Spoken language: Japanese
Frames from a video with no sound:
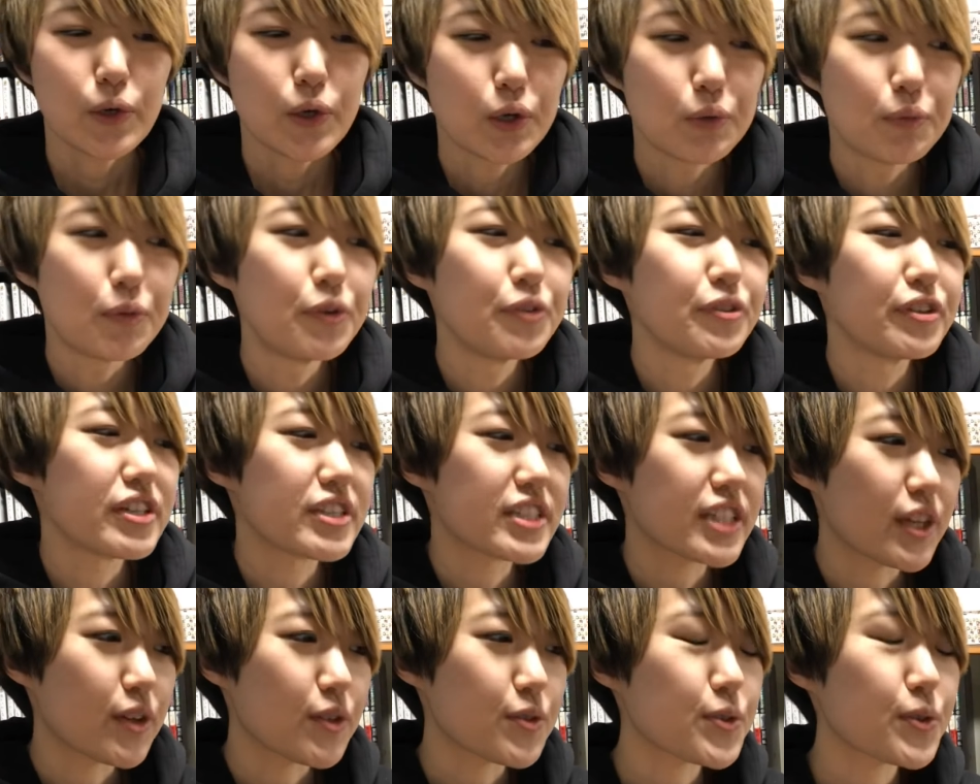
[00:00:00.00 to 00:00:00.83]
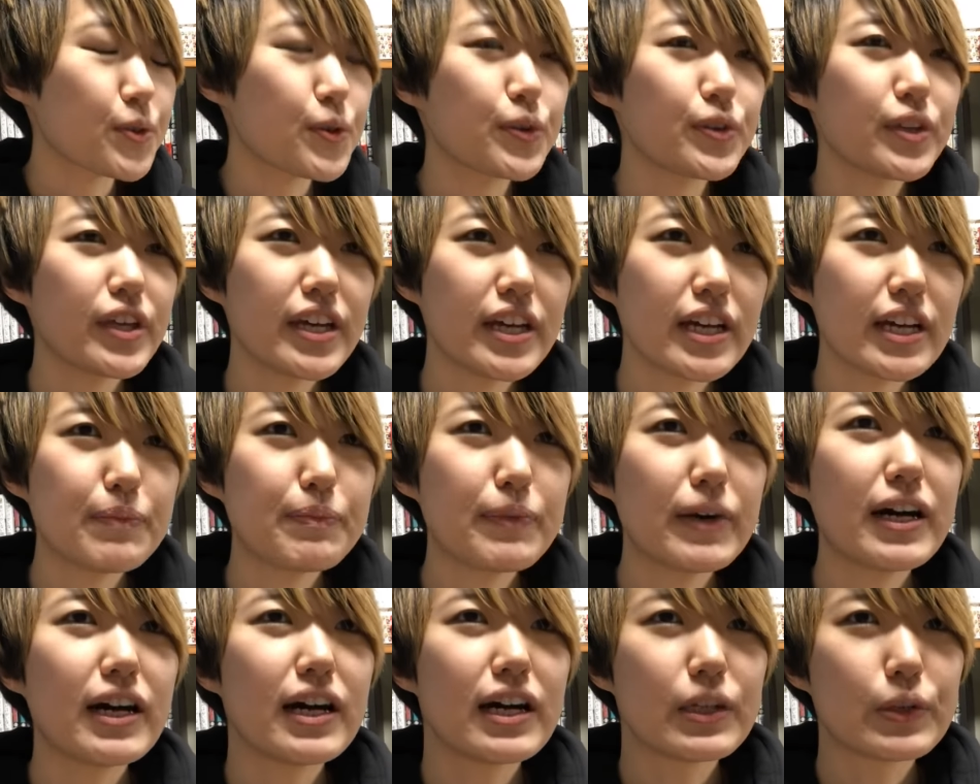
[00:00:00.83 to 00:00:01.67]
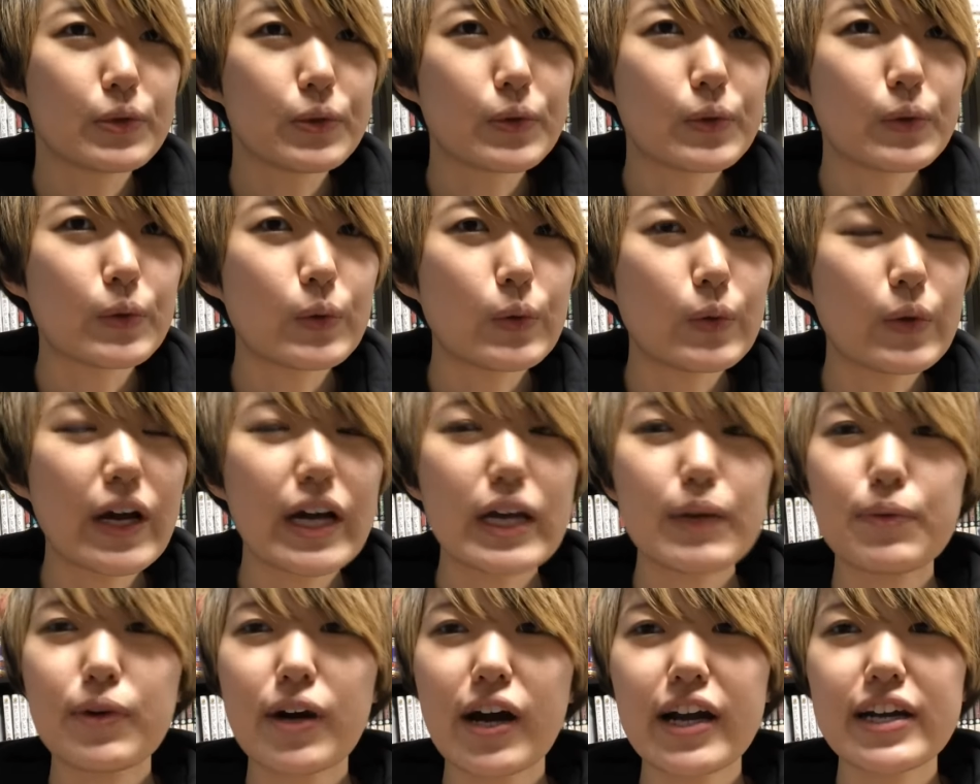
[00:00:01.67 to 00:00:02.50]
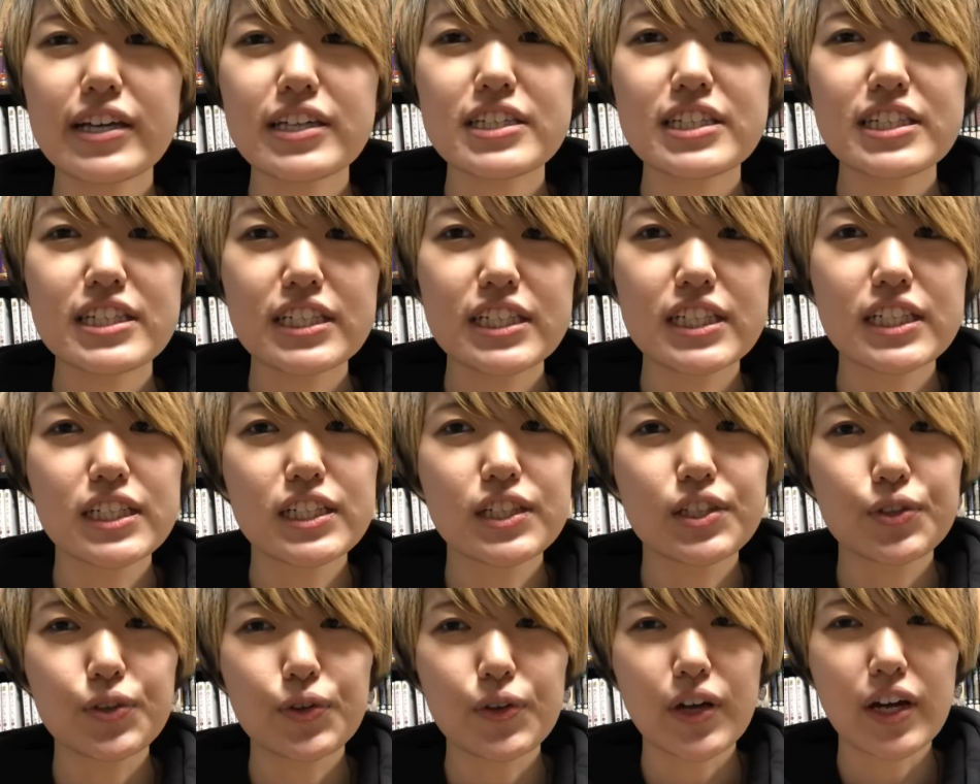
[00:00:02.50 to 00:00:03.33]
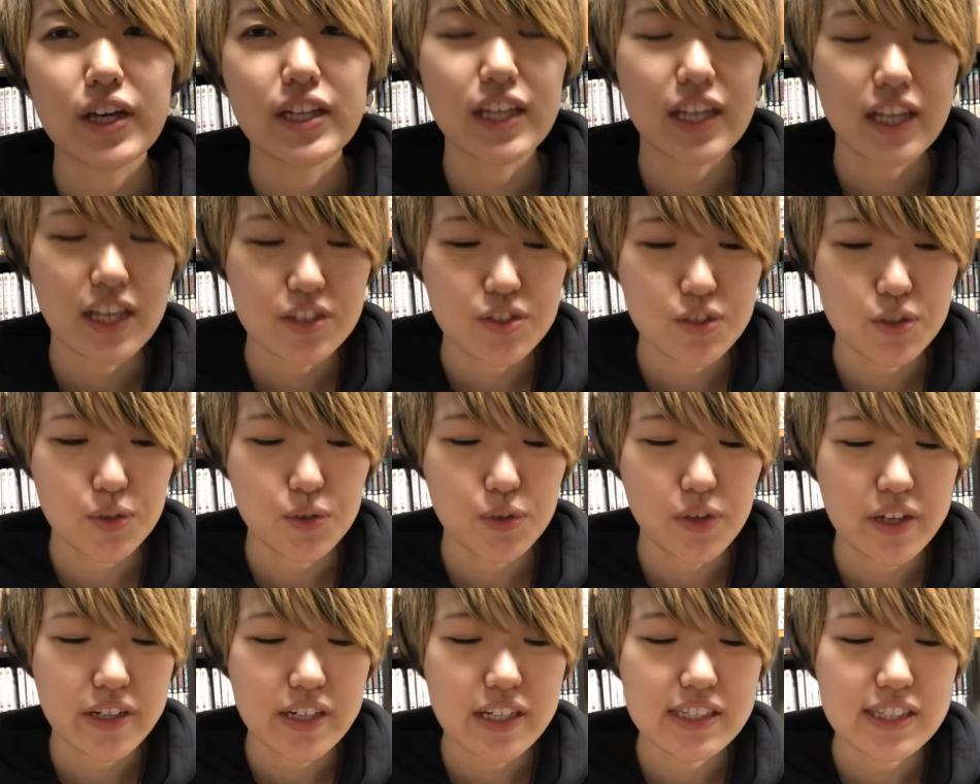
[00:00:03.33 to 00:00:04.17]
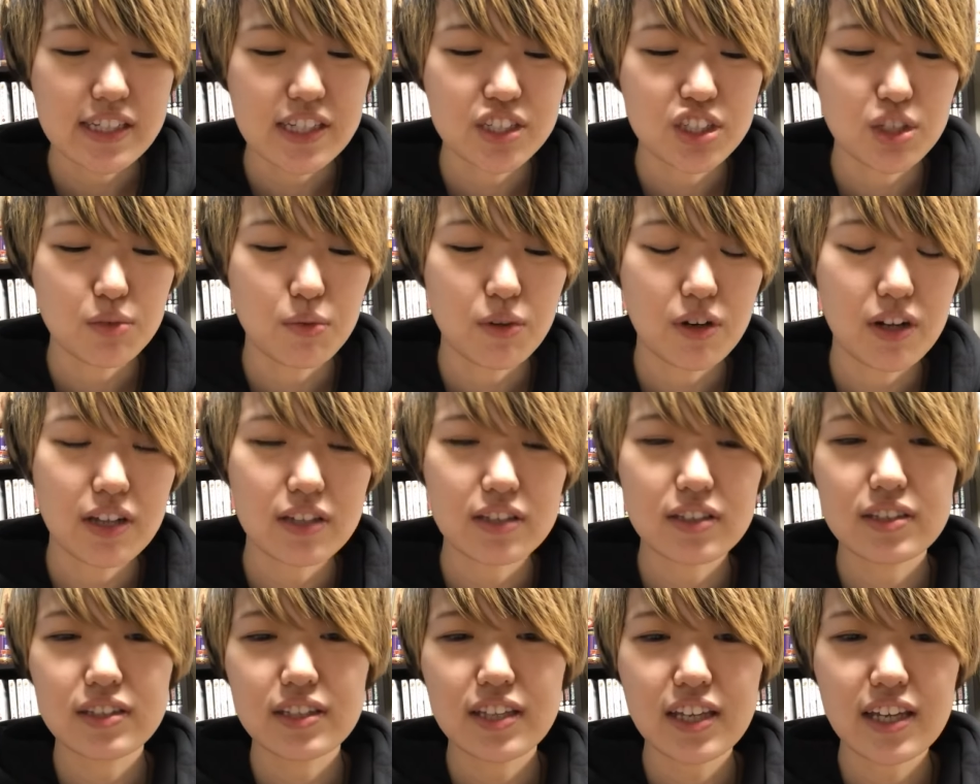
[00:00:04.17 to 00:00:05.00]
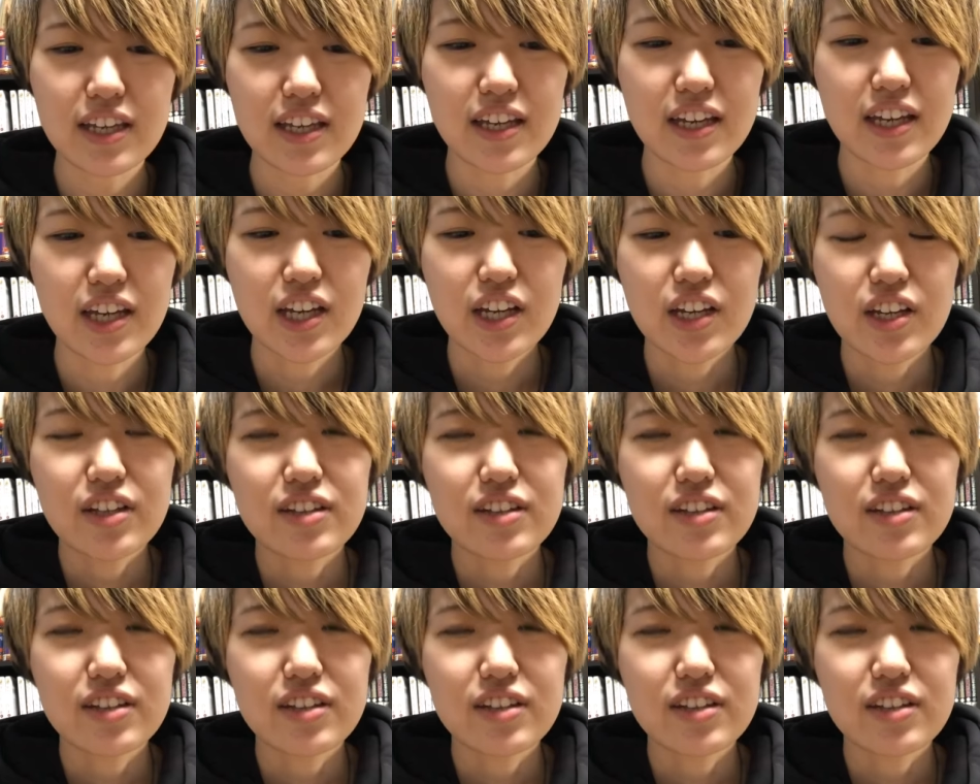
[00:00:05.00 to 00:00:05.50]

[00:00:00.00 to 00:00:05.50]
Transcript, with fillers: 思うんですけどそこでまああのライブ配信とかでちょっとお話しさせてもらって